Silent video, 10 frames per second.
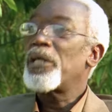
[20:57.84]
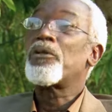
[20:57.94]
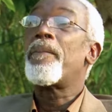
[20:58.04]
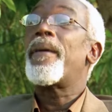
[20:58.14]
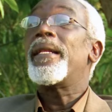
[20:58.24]
quand
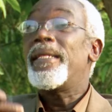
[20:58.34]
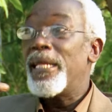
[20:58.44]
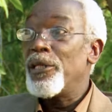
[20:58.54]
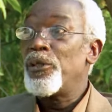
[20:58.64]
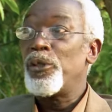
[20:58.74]
on parle
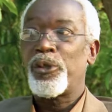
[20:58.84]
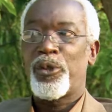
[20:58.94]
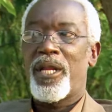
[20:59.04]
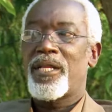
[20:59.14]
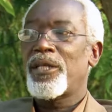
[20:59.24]

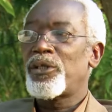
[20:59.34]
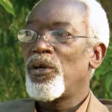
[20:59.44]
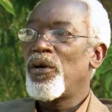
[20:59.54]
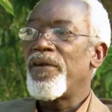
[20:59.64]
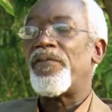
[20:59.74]

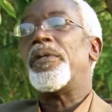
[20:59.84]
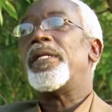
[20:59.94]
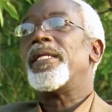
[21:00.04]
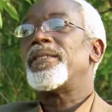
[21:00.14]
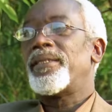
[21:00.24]
d'industrialisation, il faut
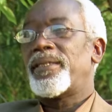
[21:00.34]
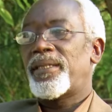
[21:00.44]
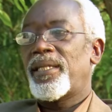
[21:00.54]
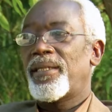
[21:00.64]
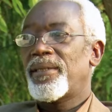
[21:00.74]

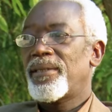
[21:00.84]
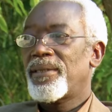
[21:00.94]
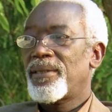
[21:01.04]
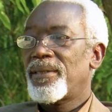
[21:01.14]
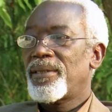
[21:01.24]
l'électricité. Mhm.
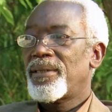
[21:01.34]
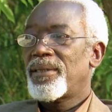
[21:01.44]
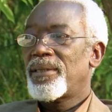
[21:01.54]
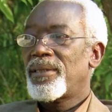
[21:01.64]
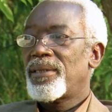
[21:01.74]

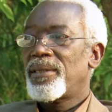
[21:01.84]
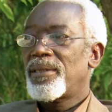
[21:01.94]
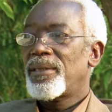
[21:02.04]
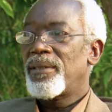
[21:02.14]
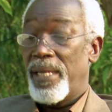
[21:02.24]

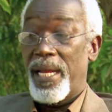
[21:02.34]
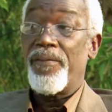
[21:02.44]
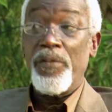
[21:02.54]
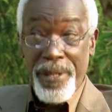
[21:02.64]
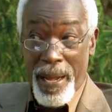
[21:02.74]
Voilà, il
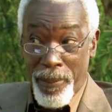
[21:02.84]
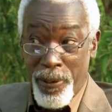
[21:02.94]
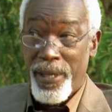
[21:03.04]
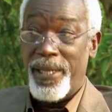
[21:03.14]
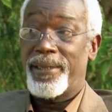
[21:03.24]
faut
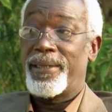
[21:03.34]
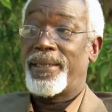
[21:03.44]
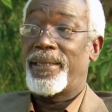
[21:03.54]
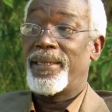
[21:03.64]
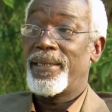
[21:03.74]
d'abord
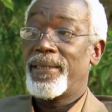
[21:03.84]
l'électricité.